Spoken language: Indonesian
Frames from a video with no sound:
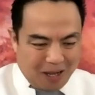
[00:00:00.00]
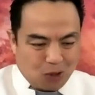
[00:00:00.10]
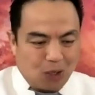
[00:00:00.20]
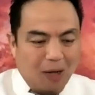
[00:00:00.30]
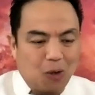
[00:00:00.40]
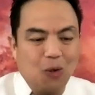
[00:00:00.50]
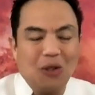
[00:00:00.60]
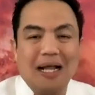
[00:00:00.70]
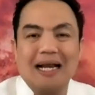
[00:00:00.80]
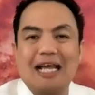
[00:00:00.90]
Suraku,
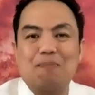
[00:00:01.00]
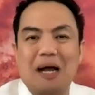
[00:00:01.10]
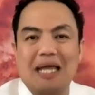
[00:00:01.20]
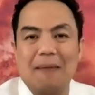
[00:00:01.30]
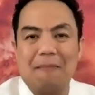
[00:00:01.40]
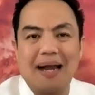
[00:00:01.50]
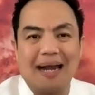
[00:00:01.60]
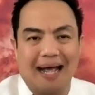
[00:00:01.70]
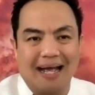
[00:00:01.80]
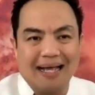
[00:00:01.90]
lihat
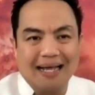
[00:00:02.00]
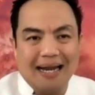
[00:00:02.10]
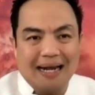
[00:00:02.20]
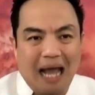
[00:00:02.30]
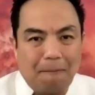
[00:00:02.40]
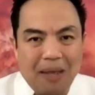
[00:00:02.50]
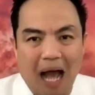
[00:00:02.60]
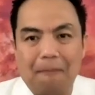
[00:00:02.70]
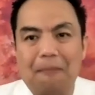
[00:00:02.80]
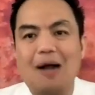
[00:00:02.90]
bagaimana Nabi
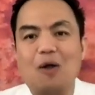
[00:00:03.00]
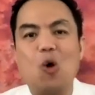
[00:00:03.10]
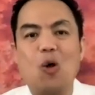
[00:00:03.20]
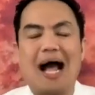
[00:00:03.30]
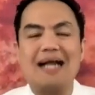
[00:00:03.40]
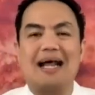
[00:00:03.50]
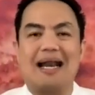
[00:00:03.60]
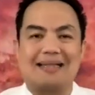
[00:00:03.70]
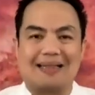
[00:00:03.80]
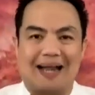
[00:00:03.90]
Habakuk
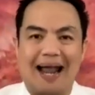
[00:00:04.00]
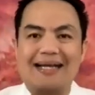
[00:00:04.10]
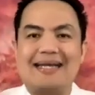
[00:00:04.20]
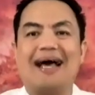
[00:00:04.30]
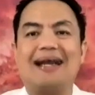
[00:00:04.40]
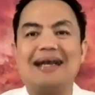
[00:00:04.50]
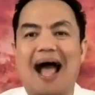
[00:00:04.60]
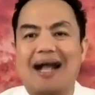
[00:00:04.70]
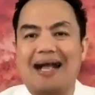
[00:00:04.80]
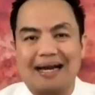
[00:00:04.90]
adalah teladan
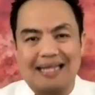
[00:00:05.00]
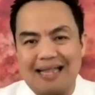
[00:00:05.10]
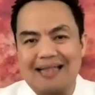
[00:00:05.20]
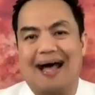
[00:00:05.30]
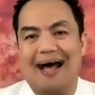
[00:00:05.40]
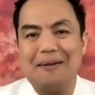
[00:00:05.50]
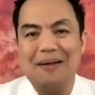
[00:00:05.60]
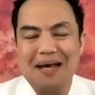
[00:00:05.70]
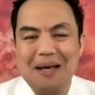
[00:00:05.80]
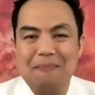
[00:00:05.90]
agar kita
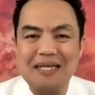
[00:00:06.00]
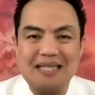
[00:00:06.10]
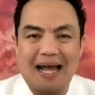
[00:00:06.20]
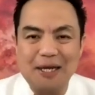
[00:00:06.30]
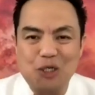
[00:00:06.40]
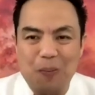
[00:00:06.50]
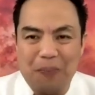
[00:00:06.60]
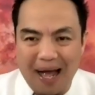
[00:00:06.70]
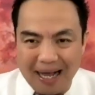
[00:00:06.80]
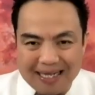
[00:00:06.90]
bisa hidup
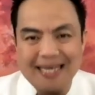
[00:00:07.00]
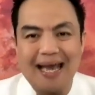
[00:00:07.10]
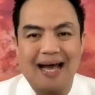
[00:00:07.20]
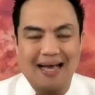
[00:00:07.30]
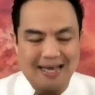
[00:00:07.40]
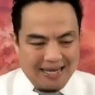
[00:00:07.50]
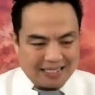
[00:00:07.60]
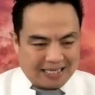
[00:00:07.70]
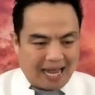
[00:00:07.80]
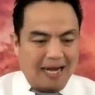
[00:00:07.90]
bahagia
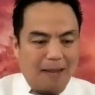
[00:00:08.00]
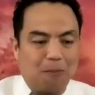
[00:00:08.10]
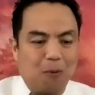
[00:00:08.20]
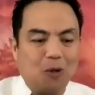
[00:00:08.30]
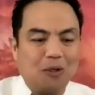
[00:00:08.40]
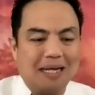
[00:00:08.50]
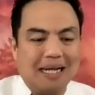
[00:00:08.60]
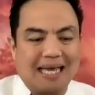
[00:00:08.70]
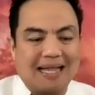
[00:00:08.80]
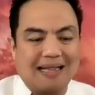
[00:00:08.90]
sekalipun
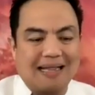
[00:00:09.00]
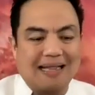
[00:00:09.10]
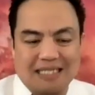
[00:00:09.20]
kita